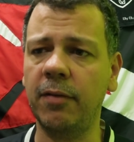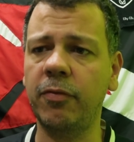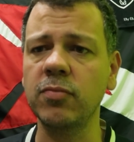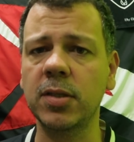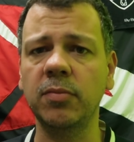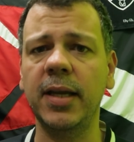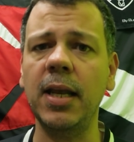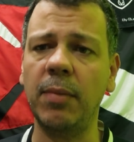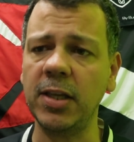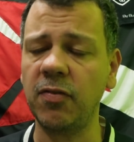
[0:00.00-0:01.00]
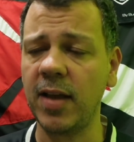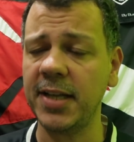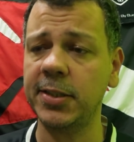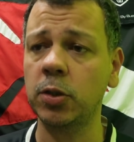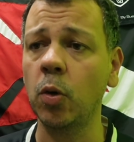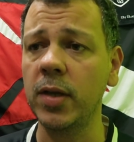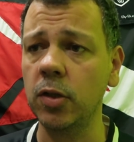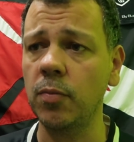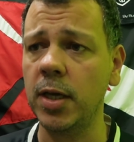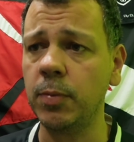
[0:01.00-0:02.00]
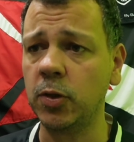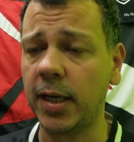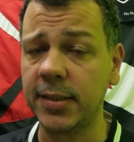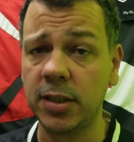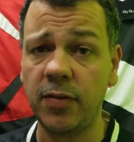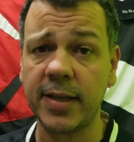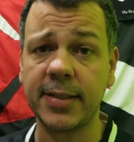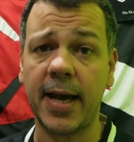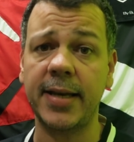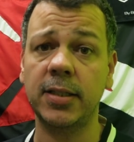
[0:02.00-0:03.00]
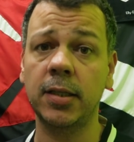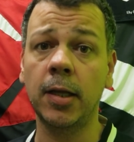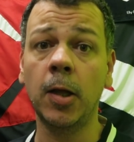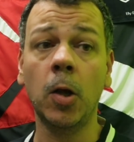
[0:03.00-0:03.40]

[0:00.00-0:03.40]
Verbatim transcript: A função dele é mais ficar destruindo mesmo as jogadas adversárias.